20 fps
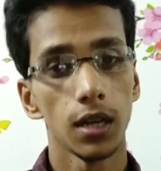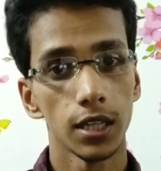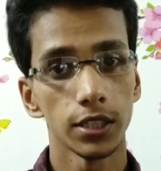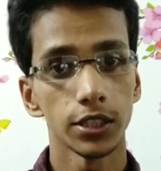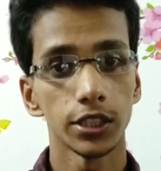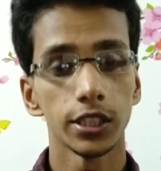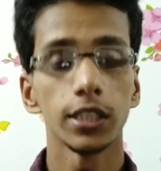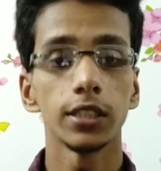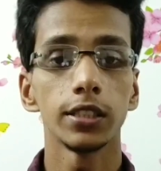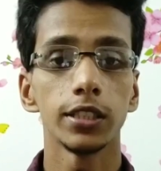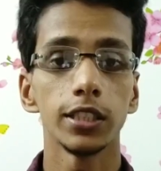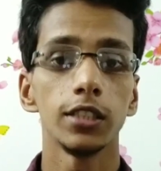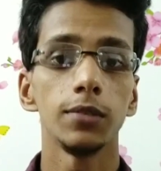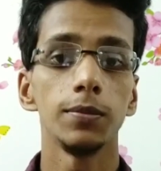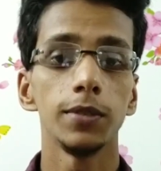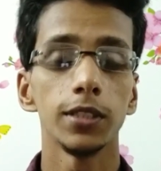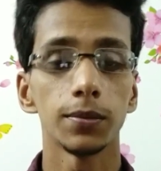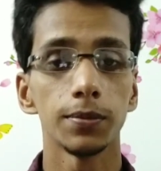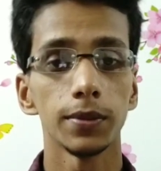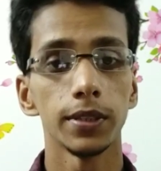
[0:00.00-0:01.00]
अच्छे
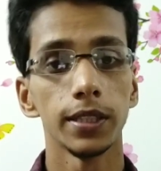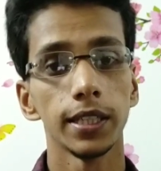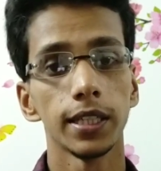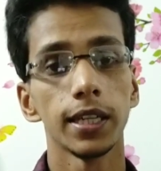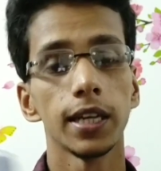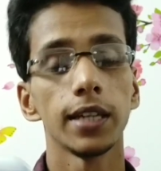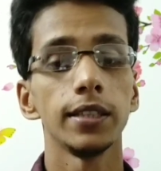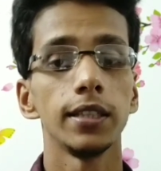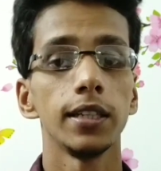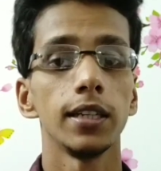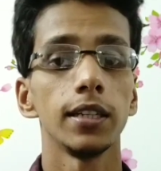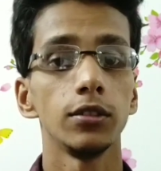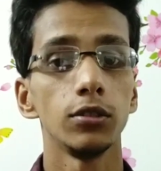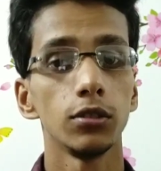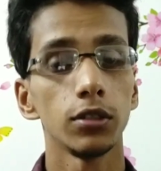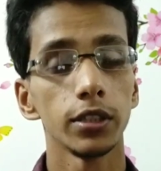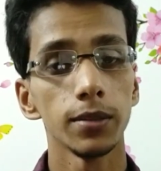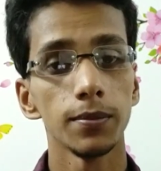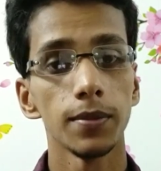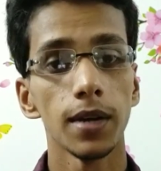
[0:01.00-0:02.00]
चीज़ भी इसमें दिखाई दी है
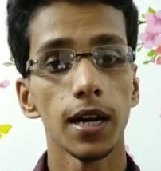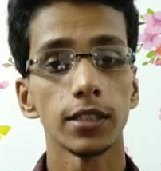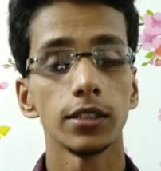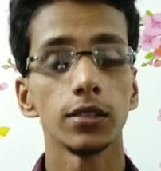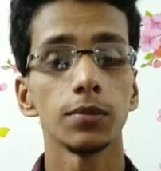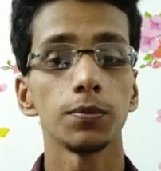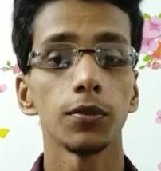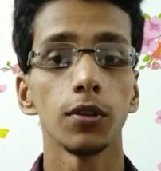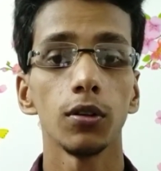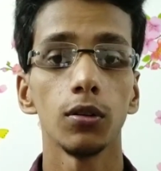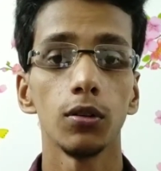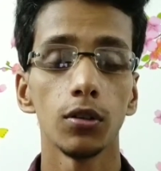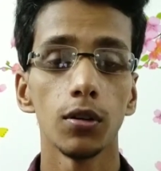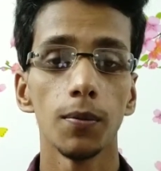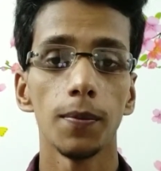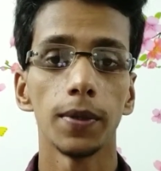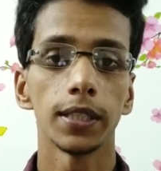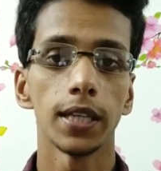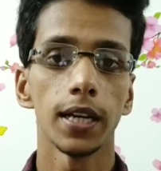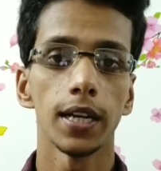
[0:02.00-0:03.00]
जो कि मैं आज लोगों
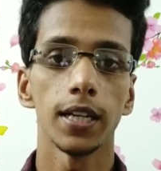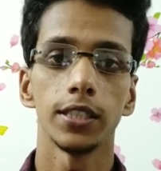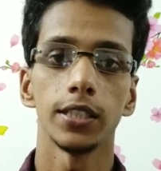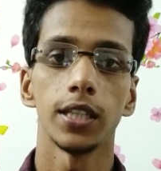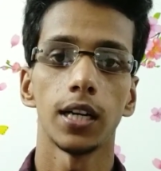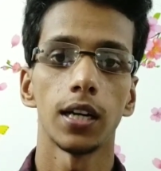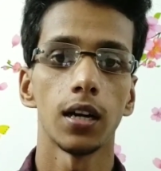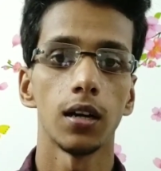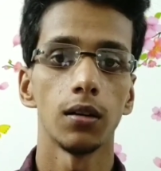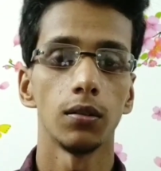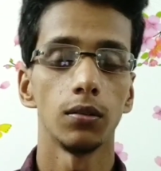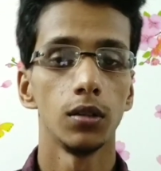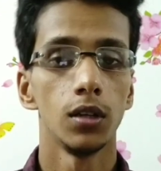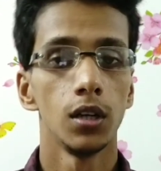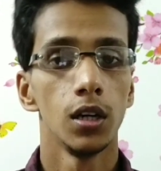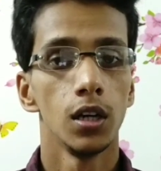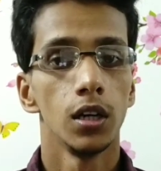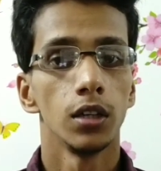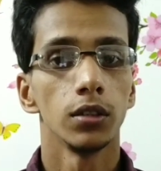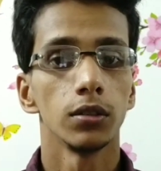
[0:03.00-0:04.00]
को बताने जा रहा हूँ
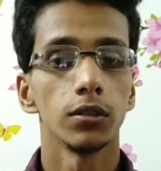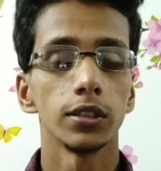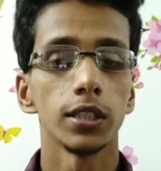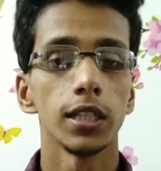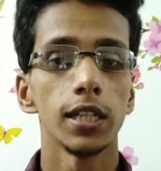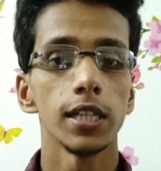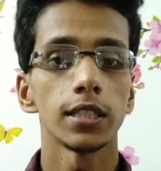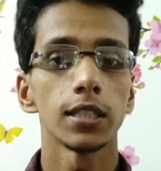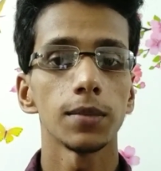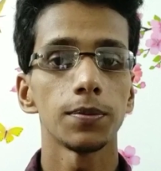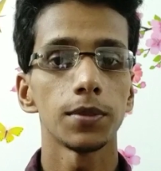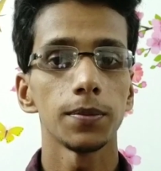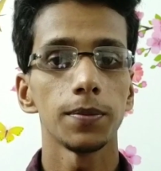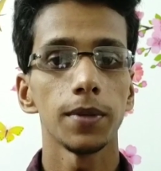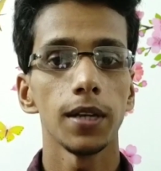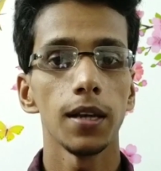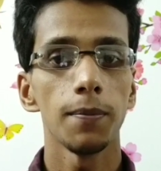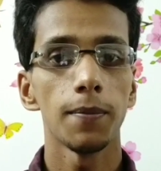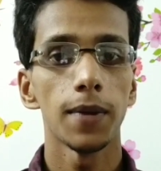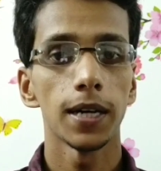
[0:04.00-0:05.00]
तो चलिए सबसे
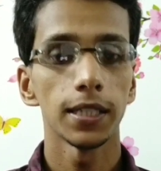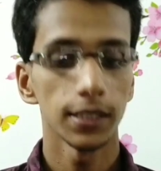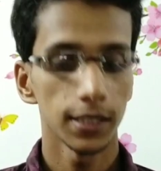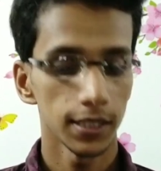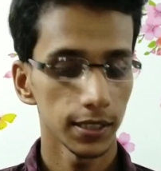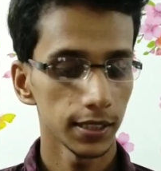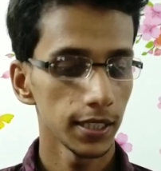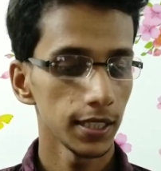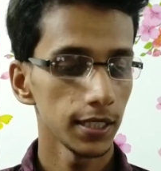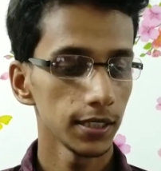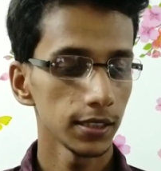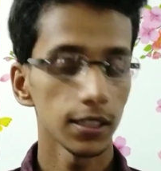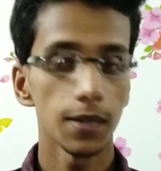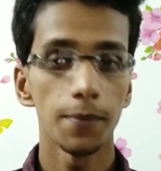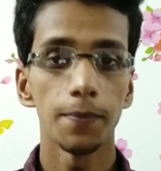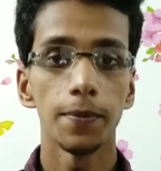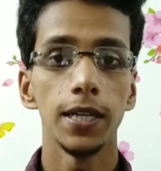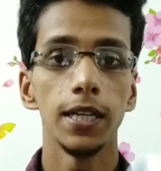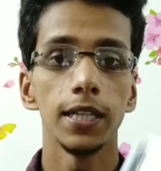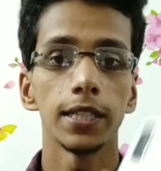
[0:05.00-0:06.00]
पहले बात करते हैं
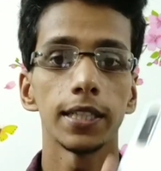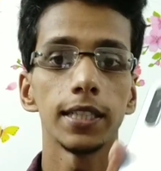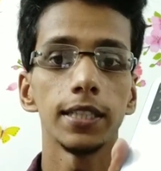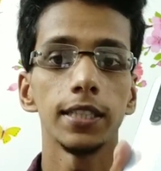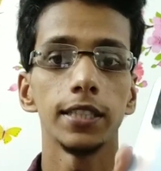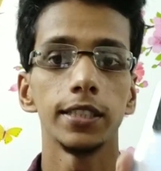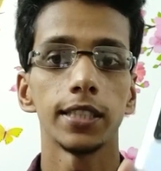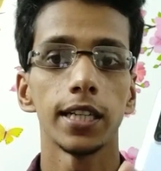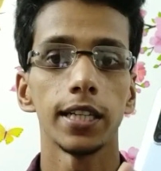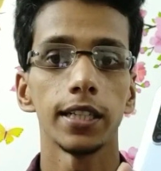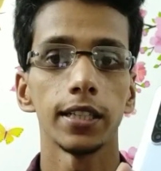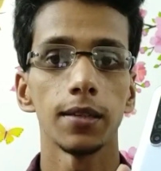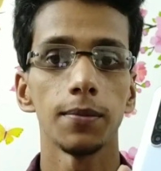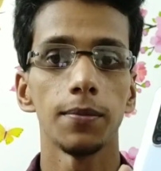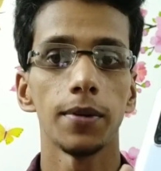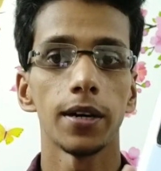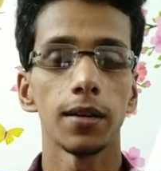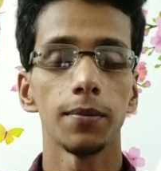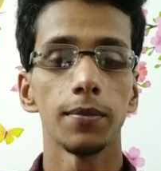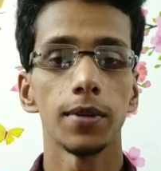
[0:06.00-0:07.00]
इसका बिल्ड एंड डिज़ाइन के
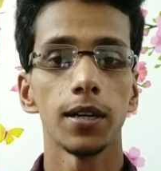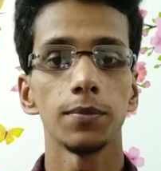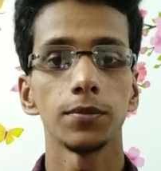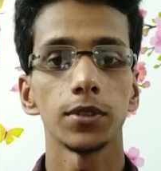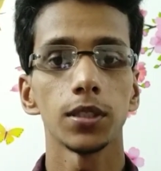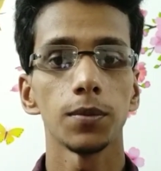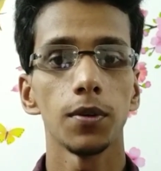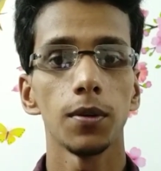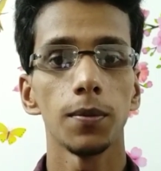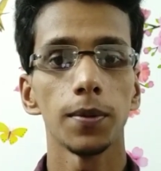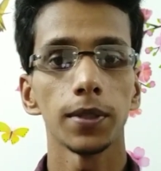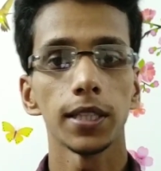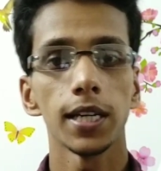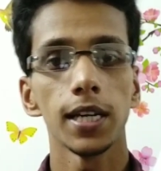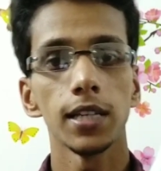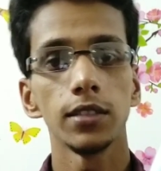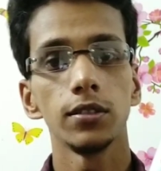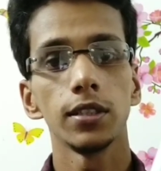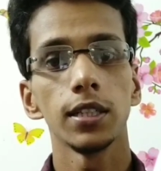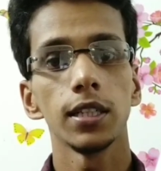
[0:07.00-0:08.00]
बारे में हम सबको पता
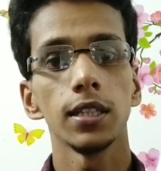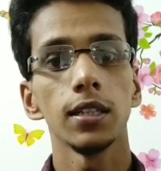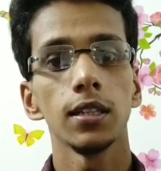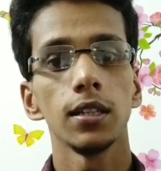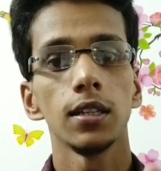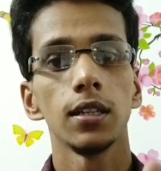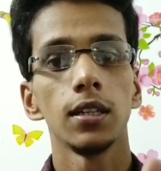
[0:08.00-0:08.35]
है जो है